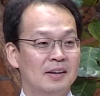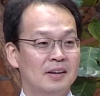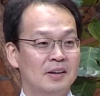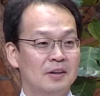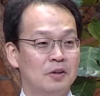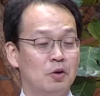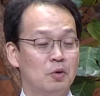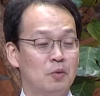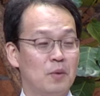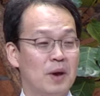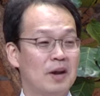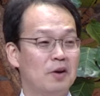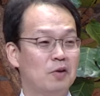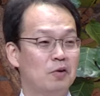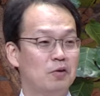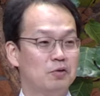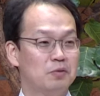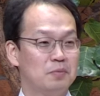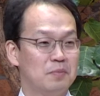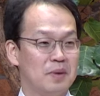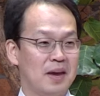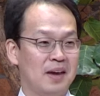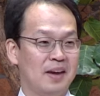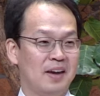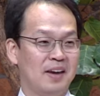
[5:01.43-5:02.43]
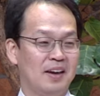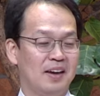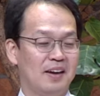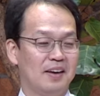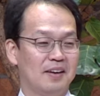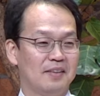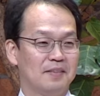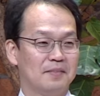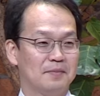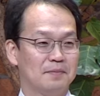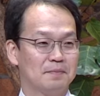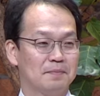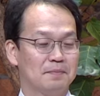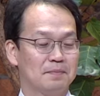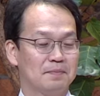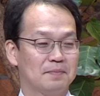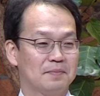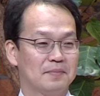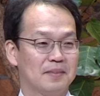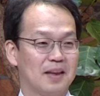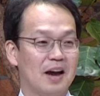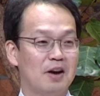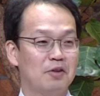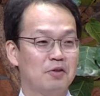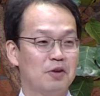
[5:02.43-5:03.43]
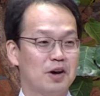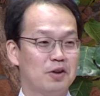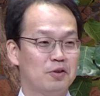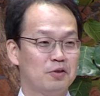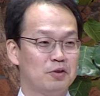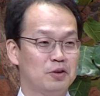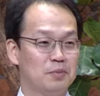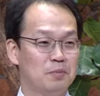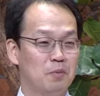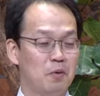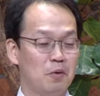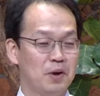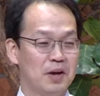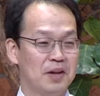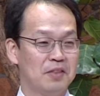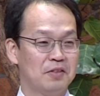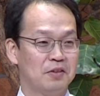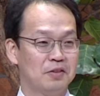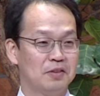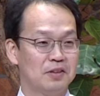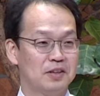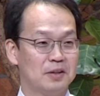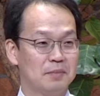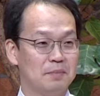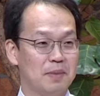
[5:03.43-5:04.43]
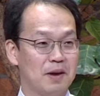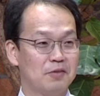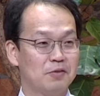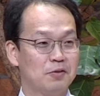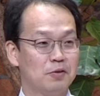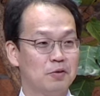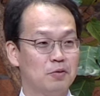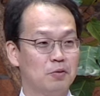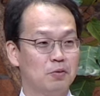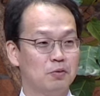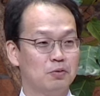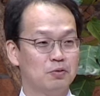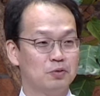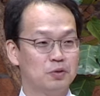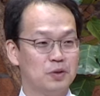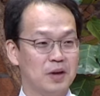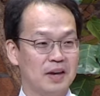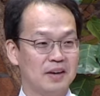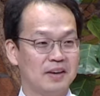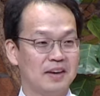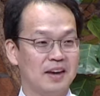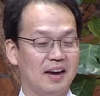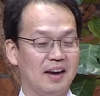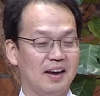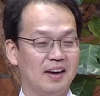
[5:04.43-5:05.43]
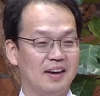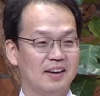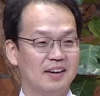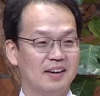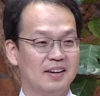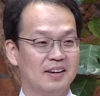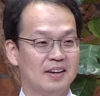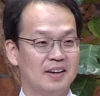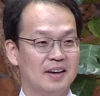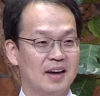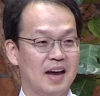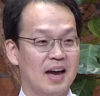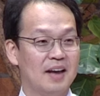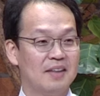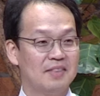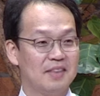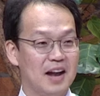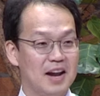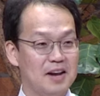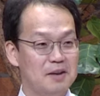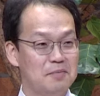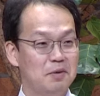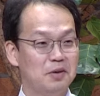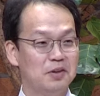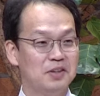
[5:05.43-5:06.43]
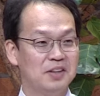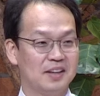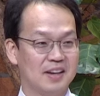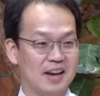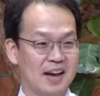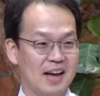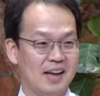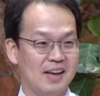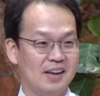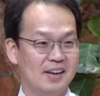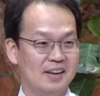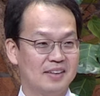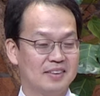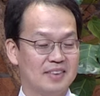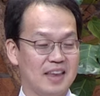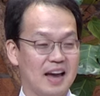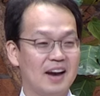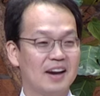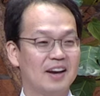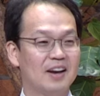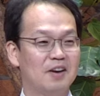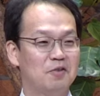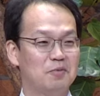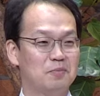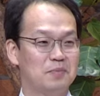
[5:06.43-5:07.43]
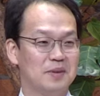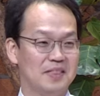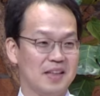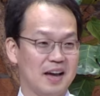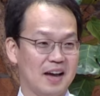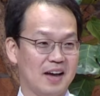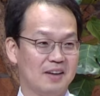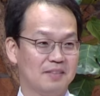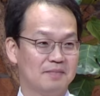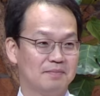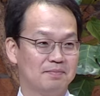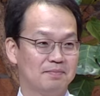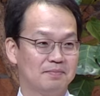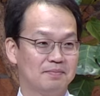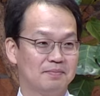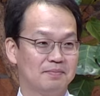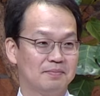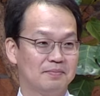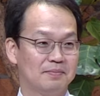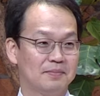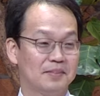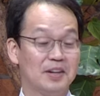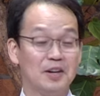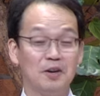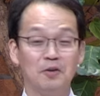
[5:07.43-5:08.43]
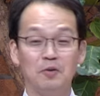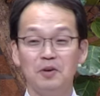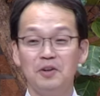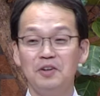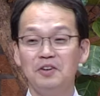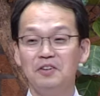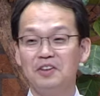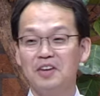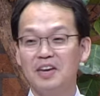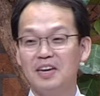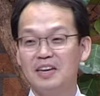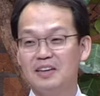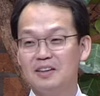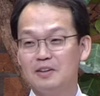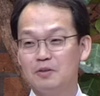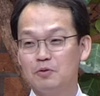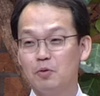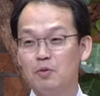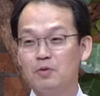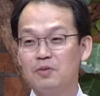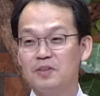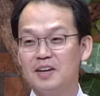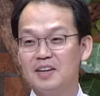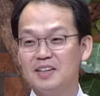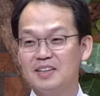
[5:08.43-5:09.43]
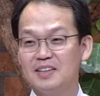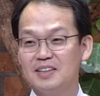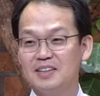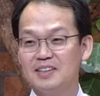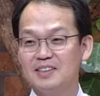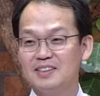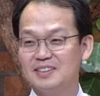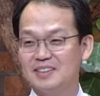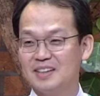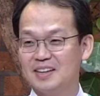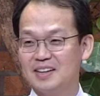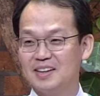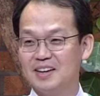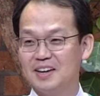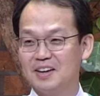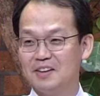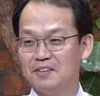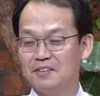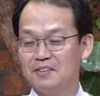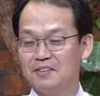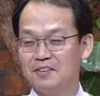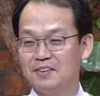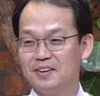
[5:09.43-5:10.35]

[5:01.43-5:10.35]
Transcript: 이런 외로움에 하루하루를 보내던 그 백설공주에게 한 할머니가 다가옵니다. 그리고 이렇게 속삭이기 시작해요.